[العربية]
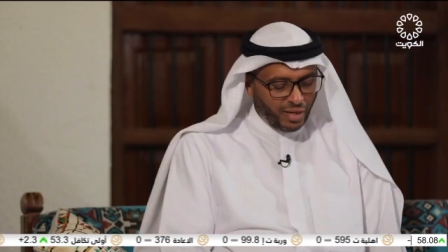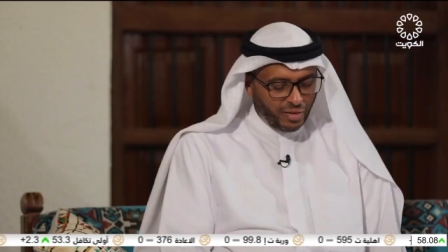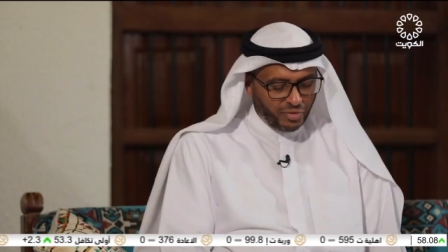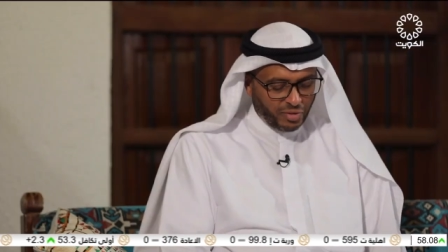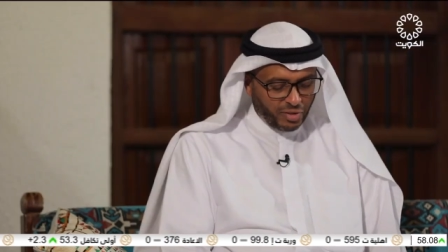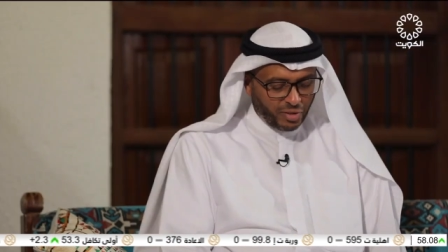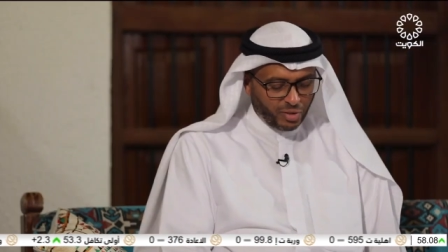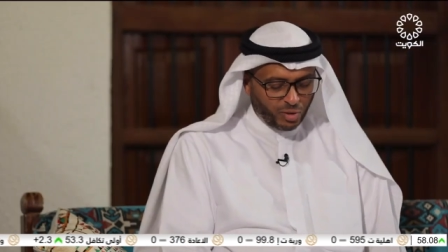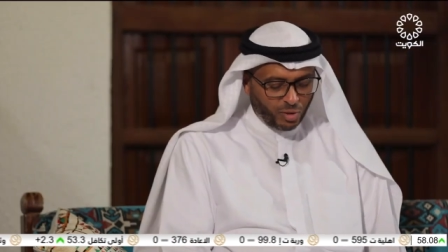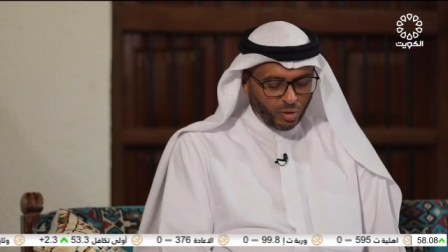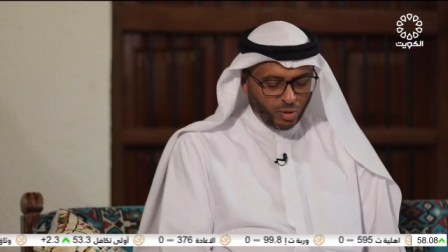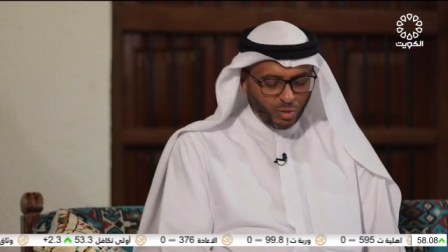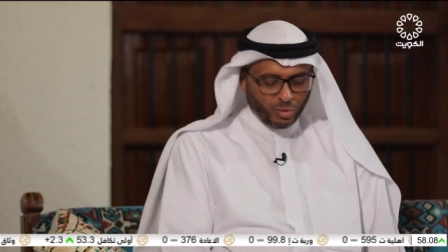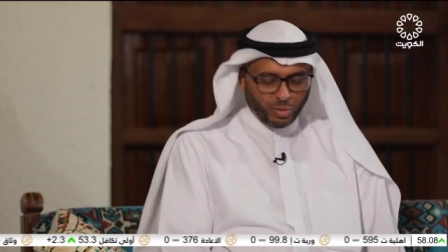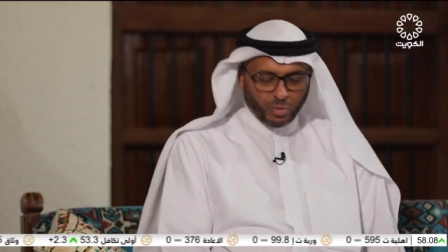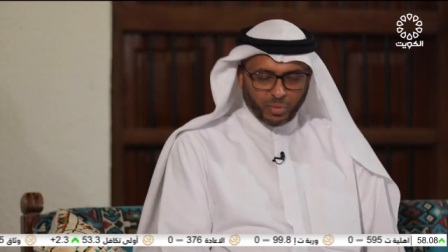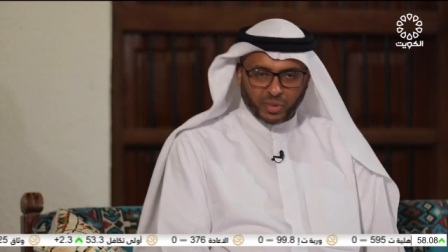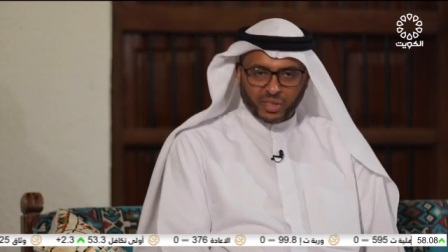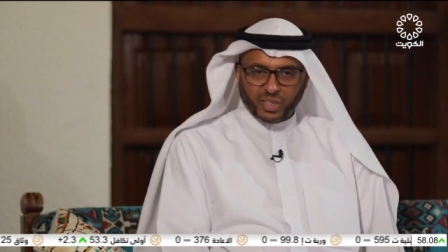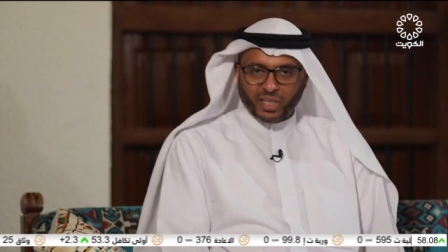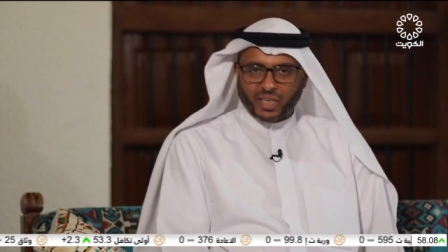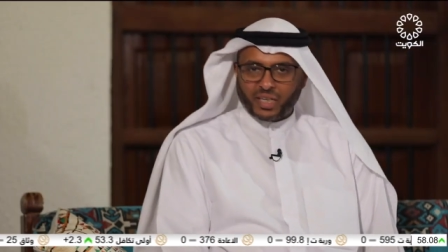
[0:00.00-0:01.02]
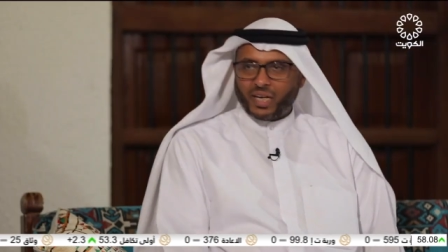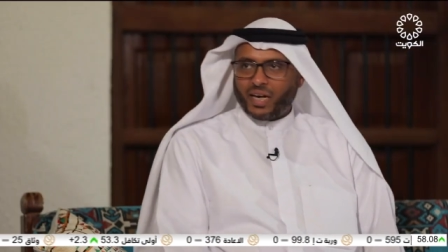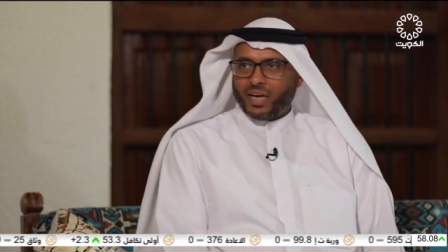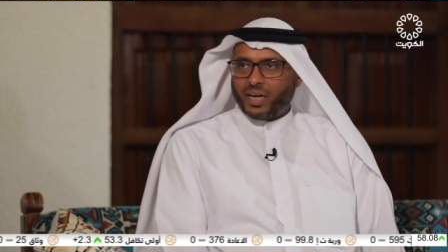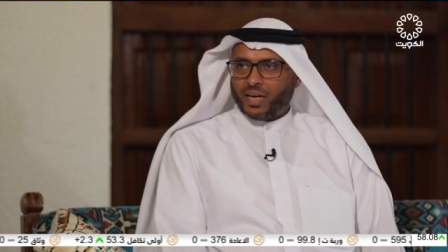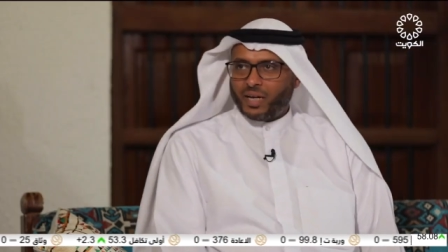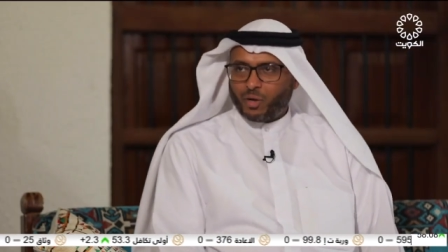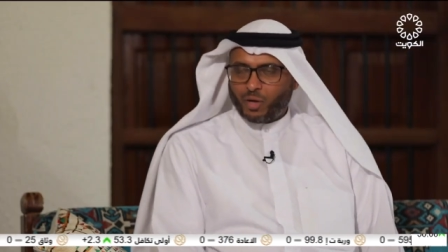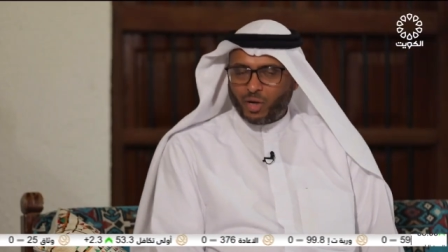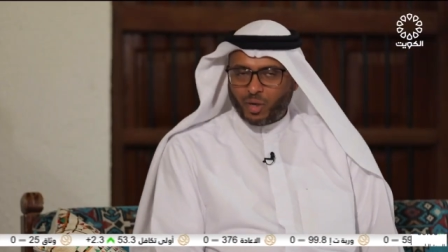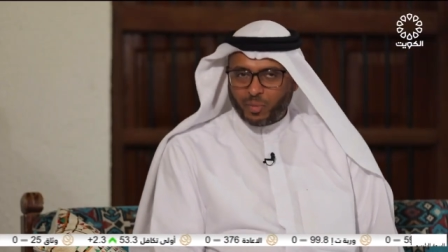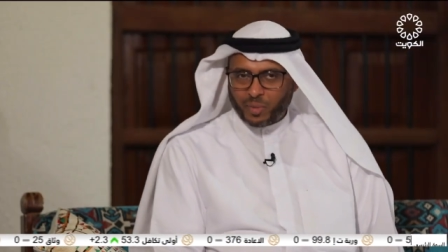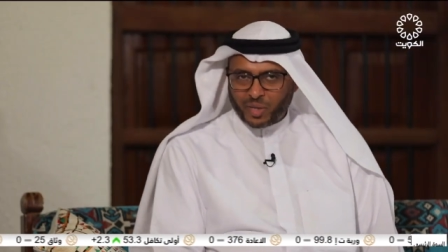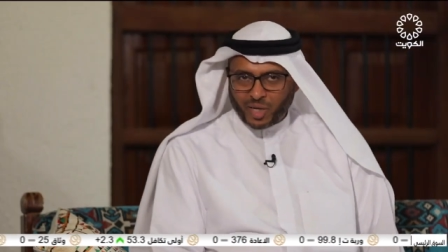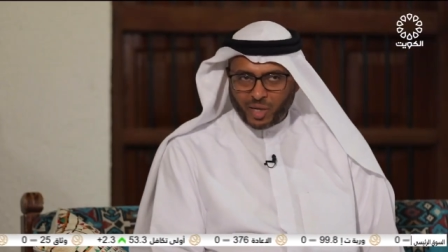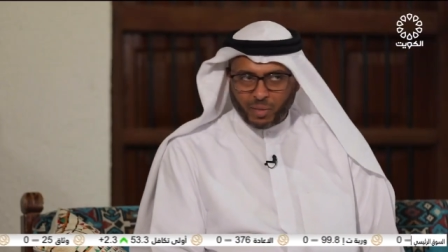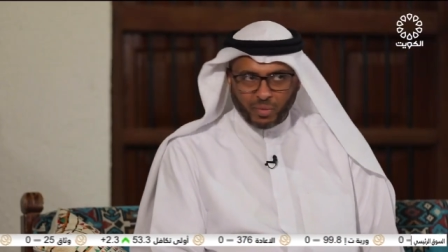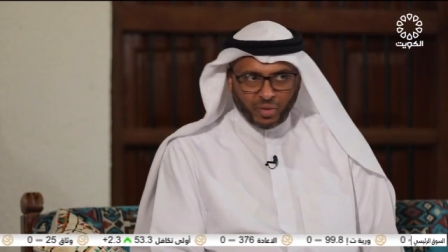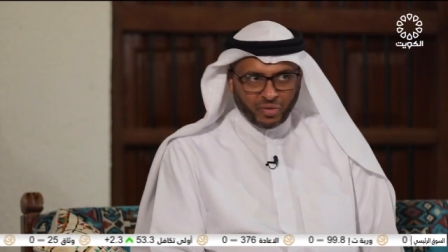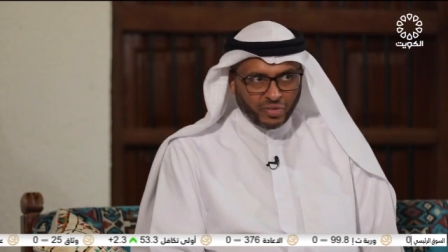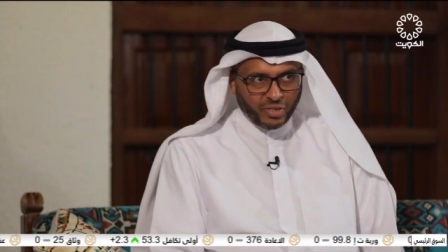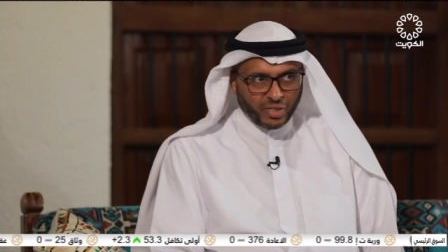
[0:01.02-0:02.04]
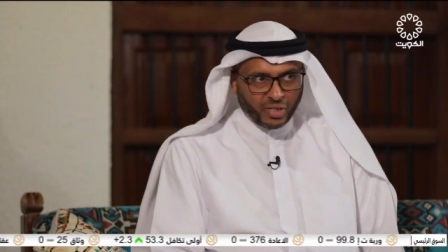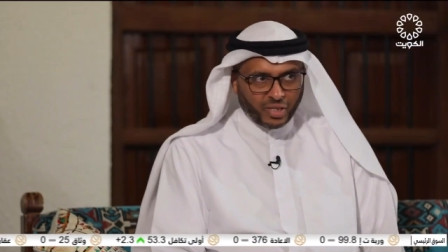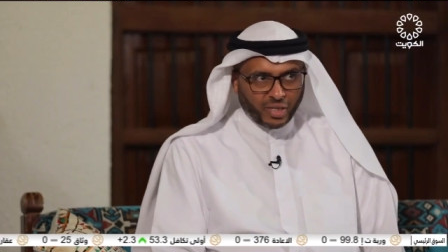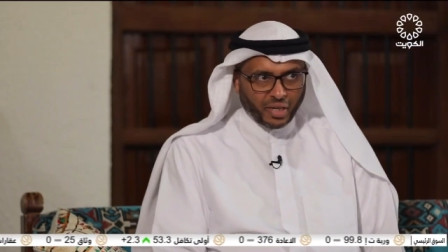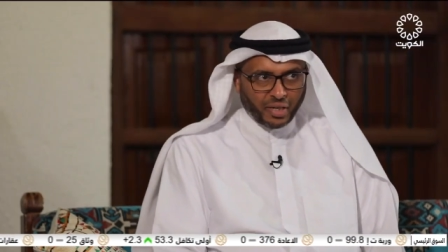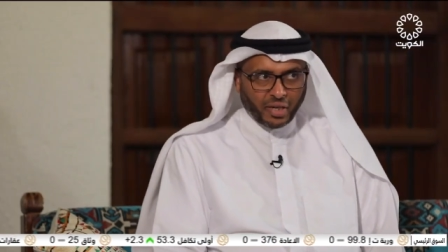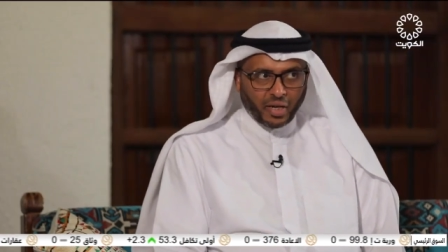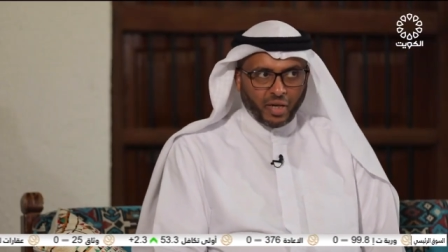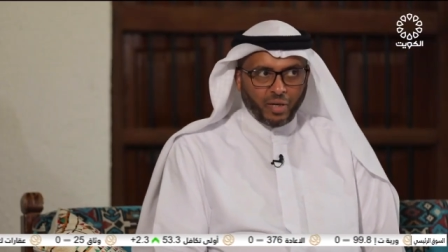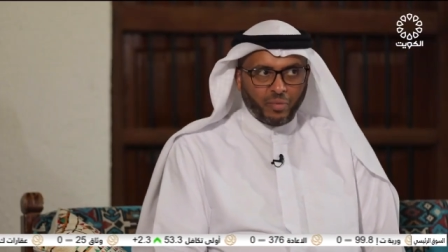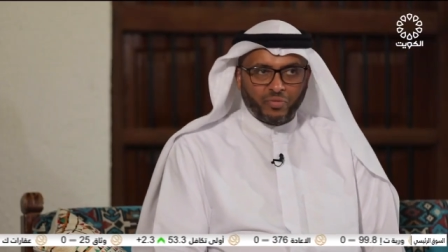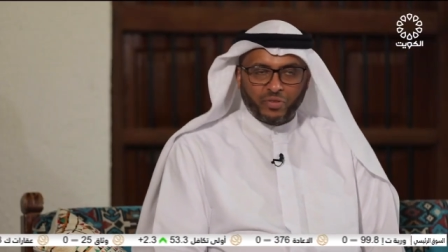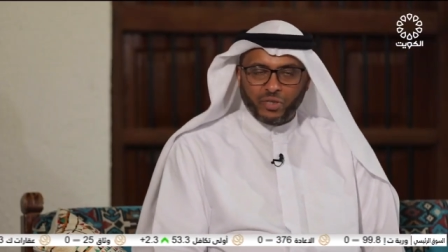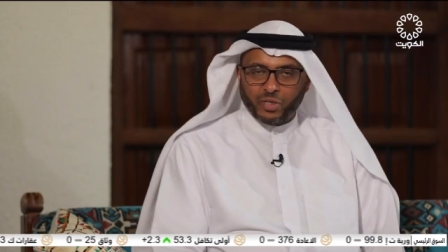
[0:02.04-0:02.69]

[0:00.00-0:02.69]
يحفظك اخوي ومطلق يا هلا ويا مرحبا فيك ارحب